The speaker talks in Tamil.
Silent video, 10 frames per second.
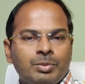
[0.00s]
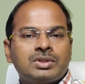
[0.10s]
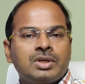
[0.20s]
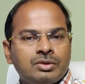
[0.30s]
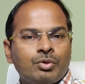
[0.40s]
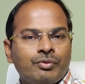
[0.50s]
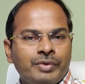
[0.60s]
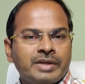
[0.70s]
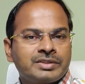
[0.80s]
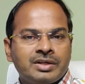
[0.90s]
மற்ற எந்த ஒரு
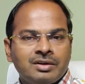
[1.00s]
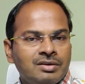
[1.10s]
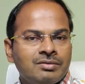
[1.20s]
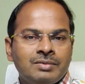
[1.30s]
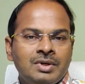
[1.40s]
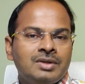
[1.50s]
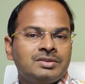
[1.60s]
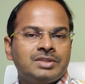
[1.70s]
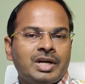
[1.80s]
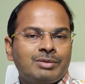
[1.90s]
ஃபேக் சேனல்லையும்
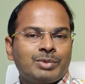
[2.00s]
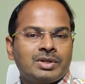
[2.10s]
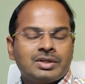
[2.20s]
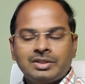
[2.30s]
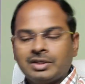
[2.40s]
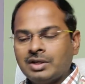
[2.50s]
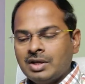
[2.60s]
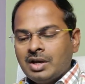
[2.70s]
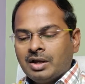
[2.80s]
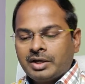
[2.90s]
ஜாயின் பண்ணாதீங்க
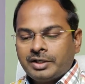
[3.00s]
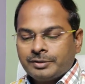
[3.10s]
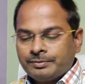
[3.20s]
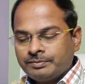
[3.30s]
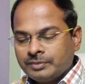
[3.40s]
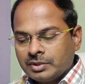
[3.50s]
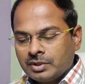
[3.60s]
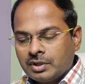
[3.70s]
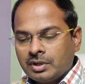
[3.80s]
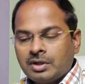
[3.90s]
ரைட்டு
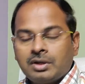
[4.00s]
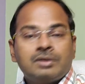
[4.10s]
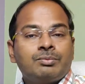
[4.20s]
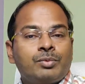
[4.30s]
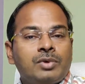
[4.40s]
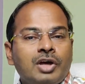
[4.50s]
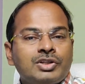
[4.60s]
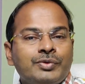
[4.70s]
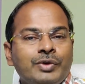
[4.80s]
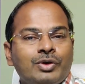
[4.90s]

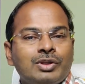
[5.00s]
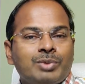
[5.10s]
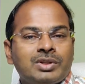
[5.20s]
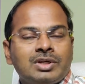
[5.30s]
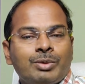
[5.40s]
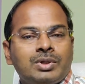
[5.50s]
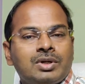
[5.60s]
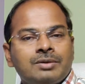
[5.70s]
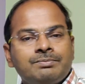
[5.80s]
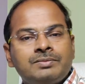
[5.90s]
லாஸ்ட் வீக் வந்து பார்த்திங்க
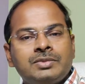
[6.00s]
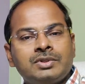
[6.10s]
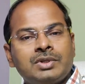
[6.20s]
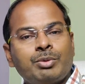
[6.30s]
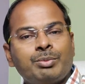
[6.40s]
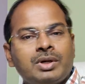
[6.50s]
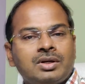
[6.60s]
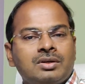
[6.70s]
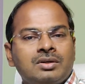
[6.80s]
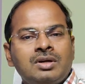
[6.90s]
அப்படின்னா நம்ம
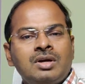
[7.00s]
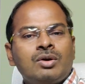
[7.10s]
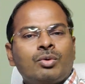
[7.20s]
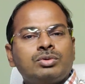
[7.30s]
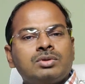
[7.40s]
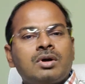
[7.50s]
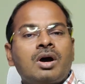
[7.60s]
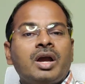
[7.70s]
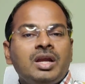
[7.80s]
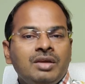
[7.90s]
மார்க்கெட்டு கொஞ்சம்
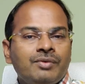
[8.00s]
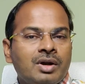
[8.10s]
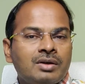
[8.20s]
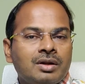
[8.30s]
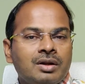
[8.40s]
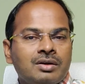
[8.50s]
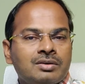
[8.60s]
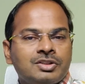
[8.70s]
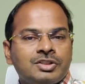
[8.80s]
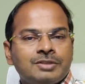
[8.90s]
ஹைலி வலாட்டலாக
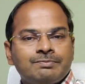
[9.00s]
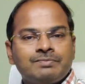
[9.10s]
இருந்துச்சு